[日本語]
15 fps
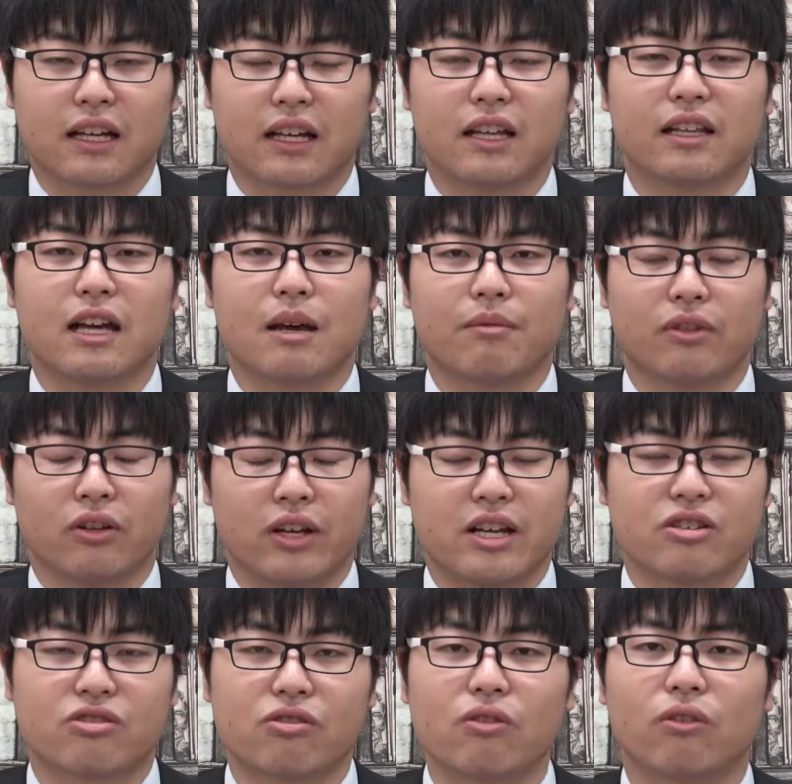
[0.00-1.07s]
現代文の
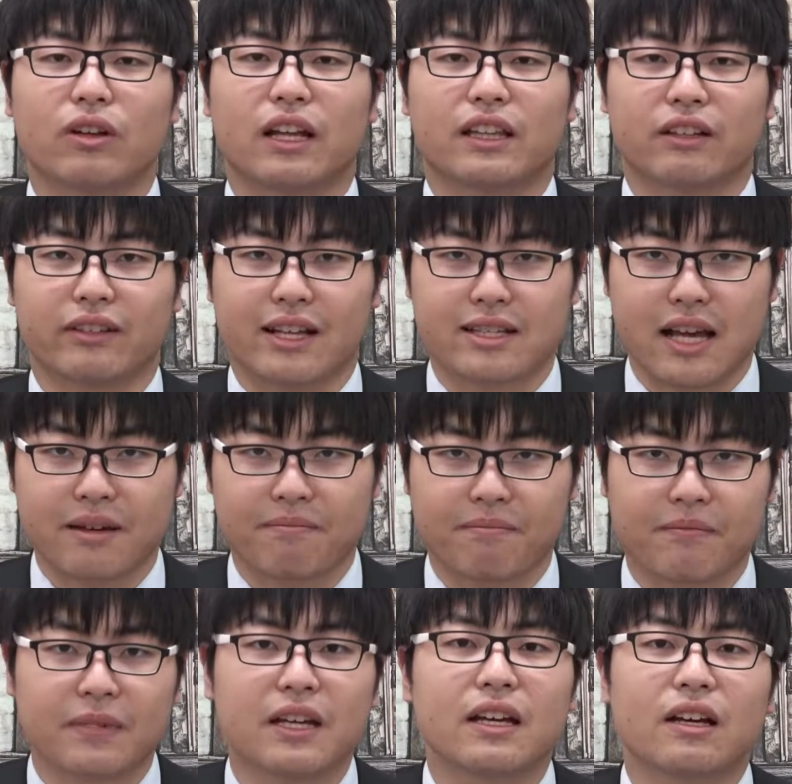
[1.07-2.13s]
練習を行ってください
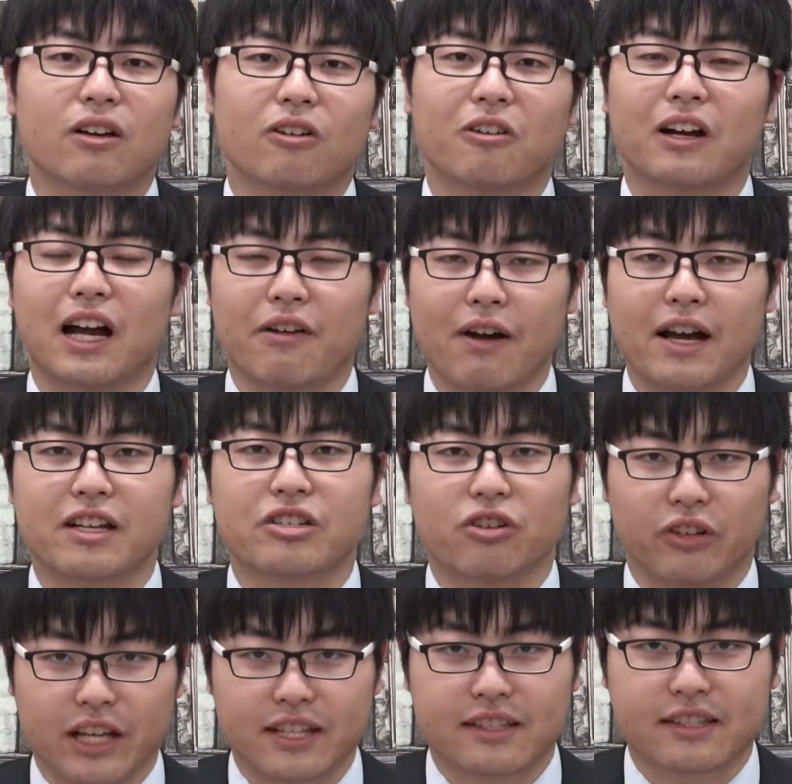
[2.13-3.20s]
今回は以
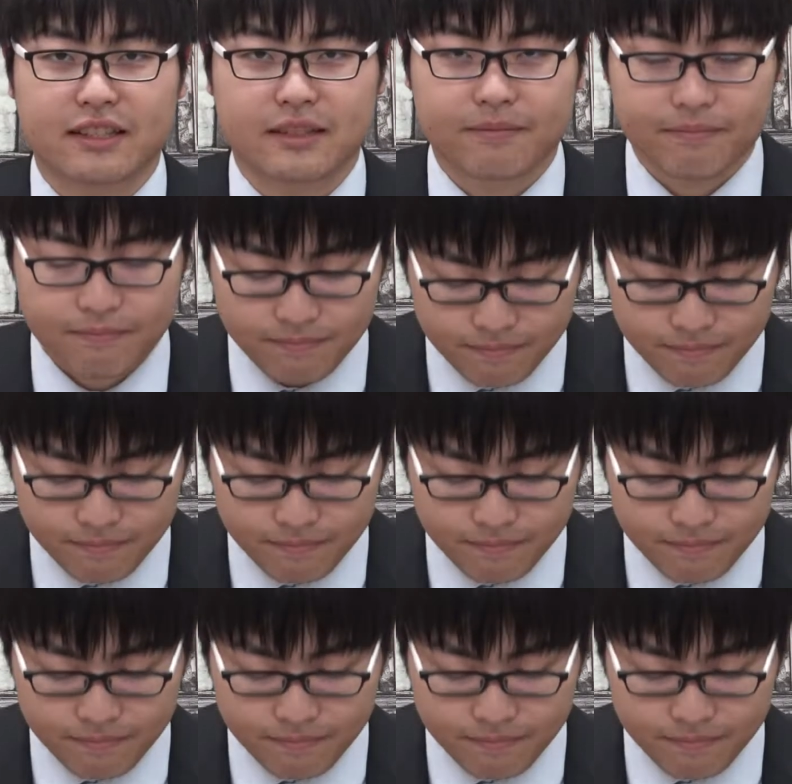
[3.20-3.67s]
上です